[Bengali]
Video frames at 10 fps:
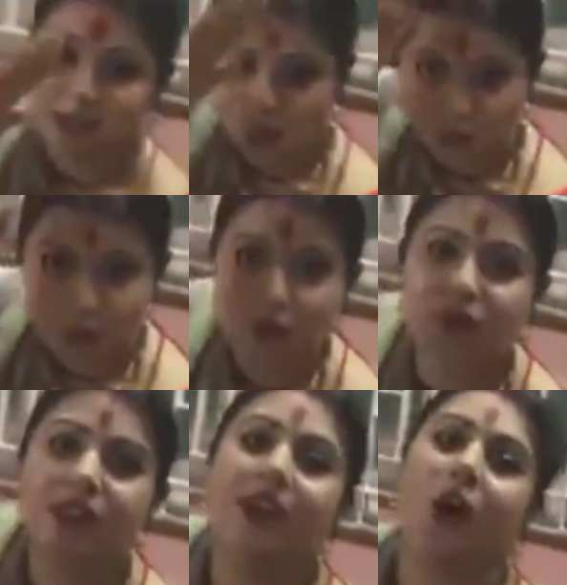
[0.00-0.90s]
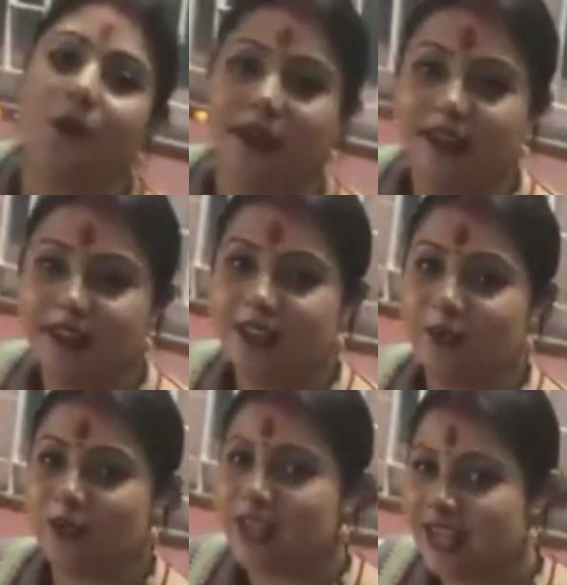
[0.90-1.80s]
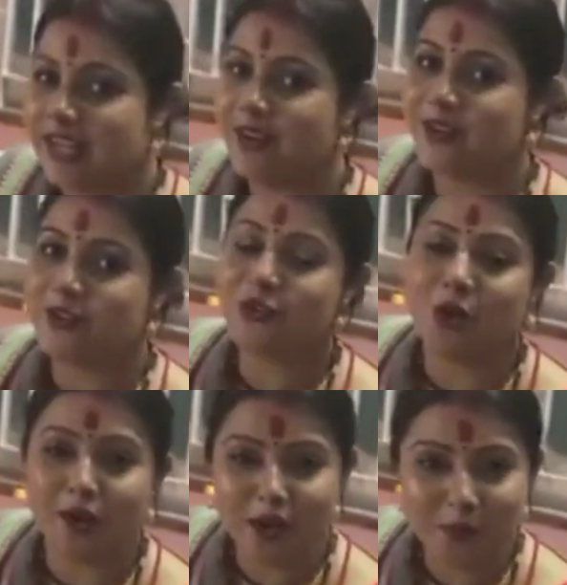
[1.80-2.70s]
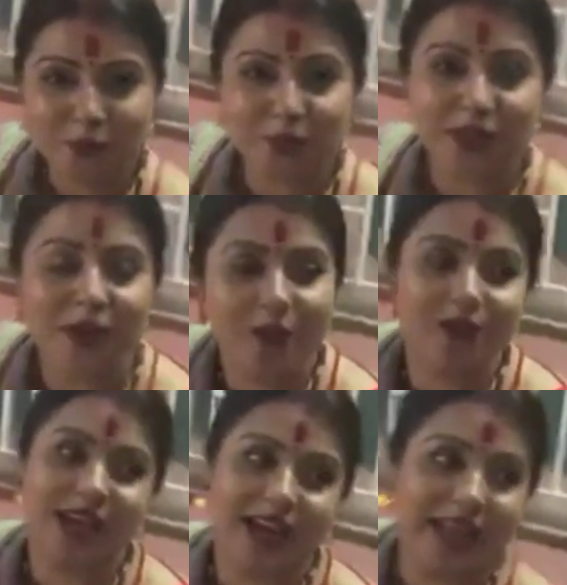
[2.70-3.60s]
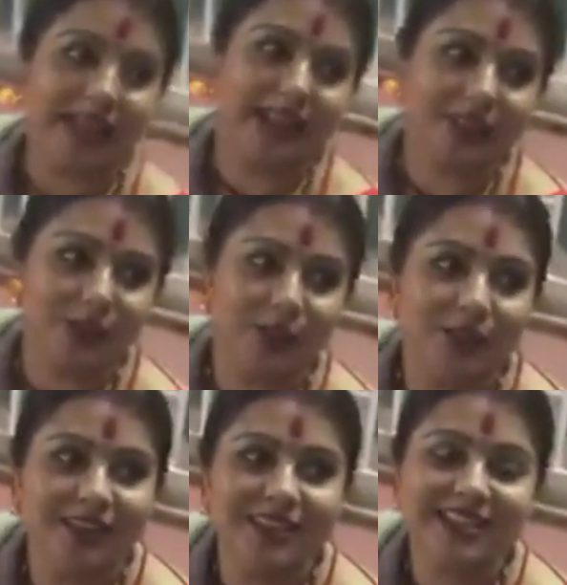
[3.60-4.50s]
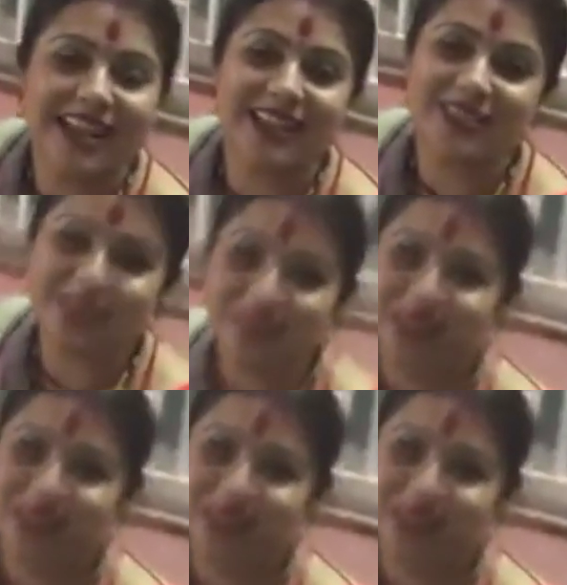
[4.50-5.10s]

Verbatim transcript: কি কোনো মূর্তি হবে তো সেই কারণে তো সরা পুজো কি হয় জানেই না তো সেই জন্য